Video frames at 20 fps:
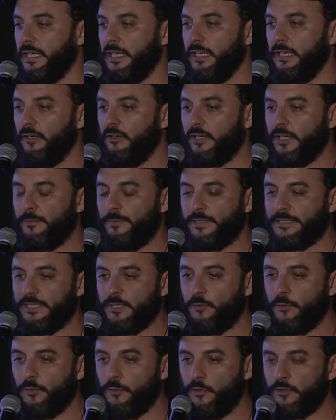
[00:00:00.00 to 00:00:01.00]
lo que pasa
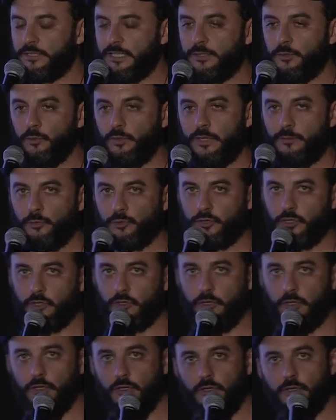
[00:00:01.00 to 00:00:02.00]
cuando uno satura mucho el
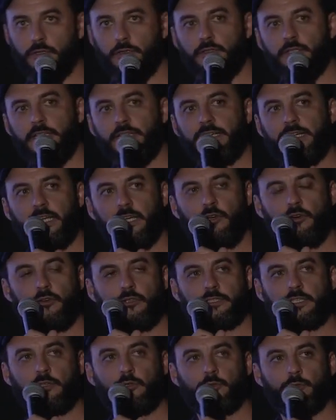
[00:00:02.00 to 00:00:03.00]
color es que el
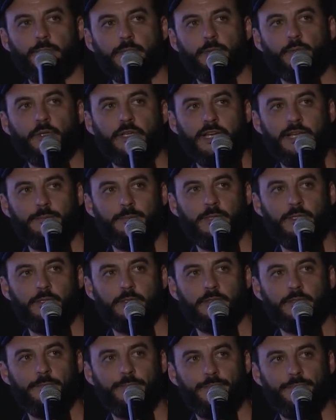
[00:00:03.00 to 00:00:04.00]
ojo se acostumbra muy
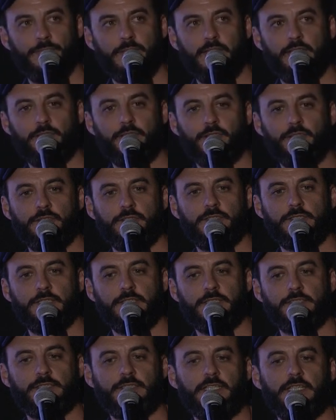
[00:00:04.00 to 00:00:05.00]
rápido.
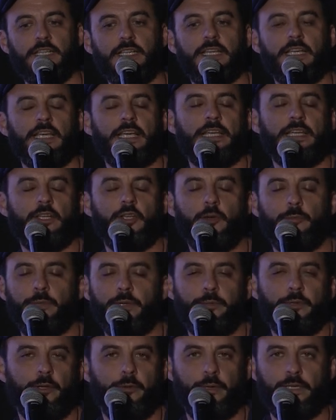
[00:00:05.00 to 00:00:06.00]
Entonces, los
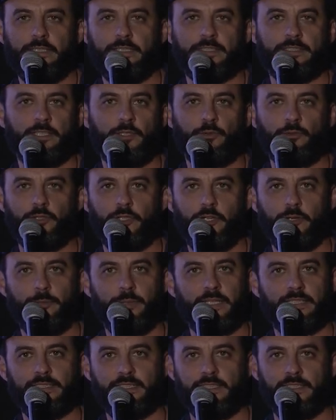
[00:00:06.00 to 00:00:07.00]
primeros 20 segundos nos
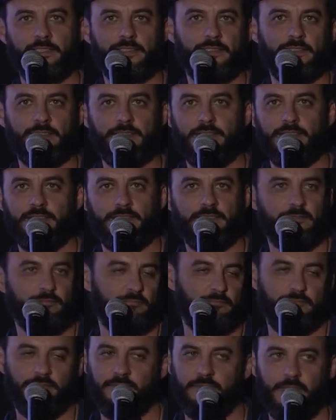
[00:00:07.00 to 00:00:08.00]
parece
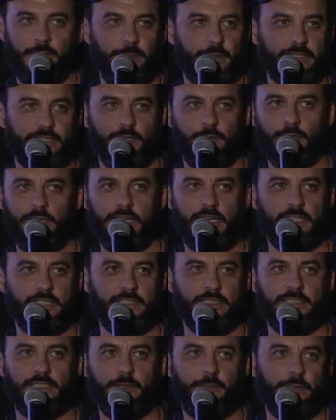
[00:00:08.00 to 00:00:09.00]
espectacular
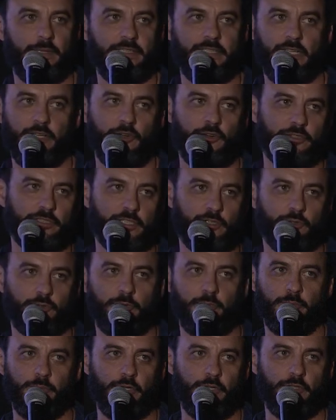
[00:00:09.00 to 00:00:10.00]
y de repente el ojo se
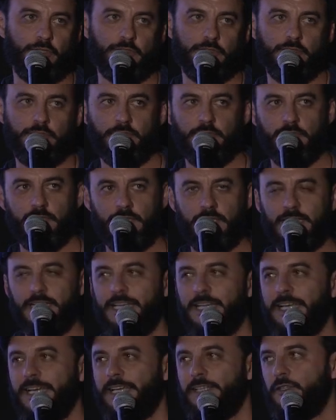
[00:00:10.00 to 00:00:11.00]
acostumbró
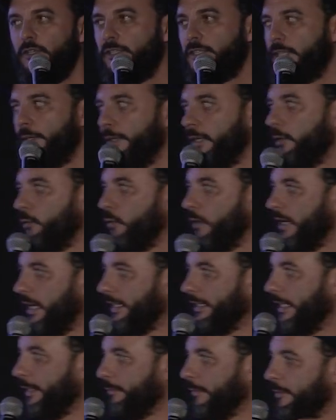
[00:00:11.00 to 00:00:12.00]
entonces había que
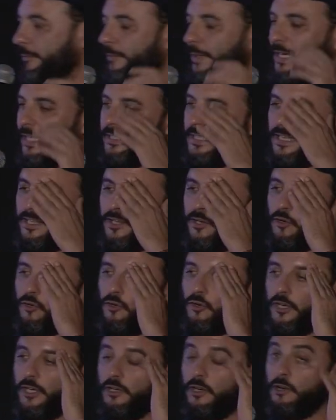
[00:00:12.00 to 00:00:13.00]
buscar también paletas de
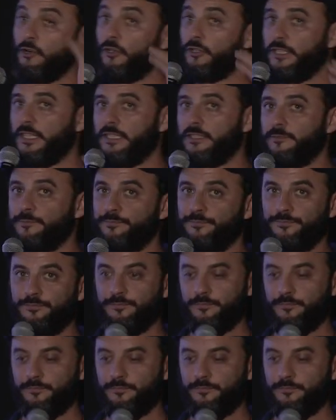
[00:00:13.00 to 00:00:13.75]
rojo que no agoten,